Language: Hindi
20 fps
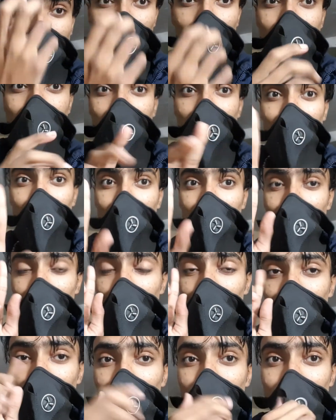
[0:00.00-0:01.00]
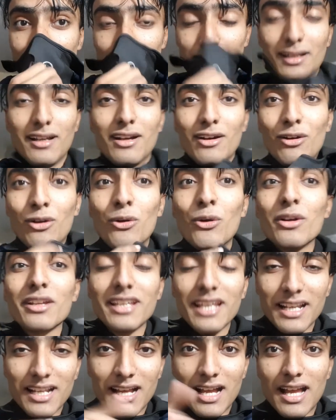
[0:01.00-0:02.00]
अच्छा आ, हो
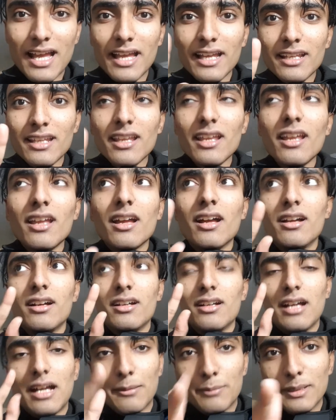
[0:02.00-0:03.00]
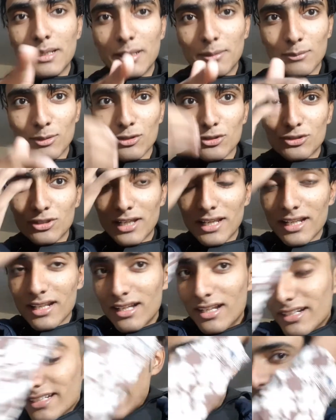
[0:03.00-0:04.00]
ये रहा है कि आ, अभी हम लोग जो है ना
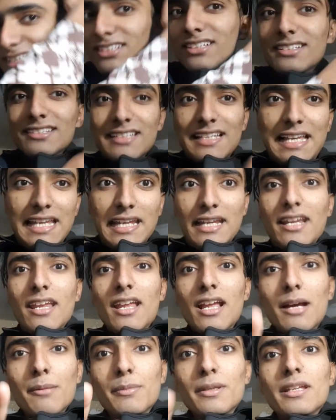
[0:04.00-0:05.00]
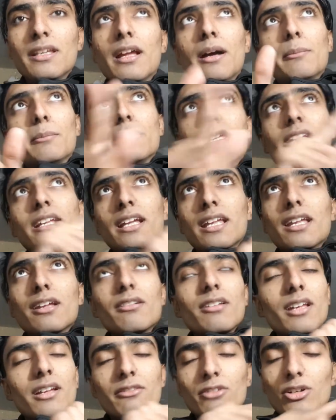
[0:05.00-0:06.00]
रिएक्शंस लेंगे अभी अम्मी गए
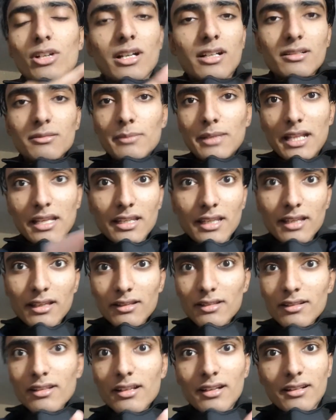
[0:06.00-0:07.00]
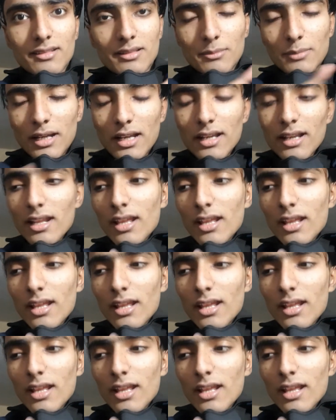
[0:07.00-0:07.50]
हैं वो घर में नहीं हैं घर से बाहर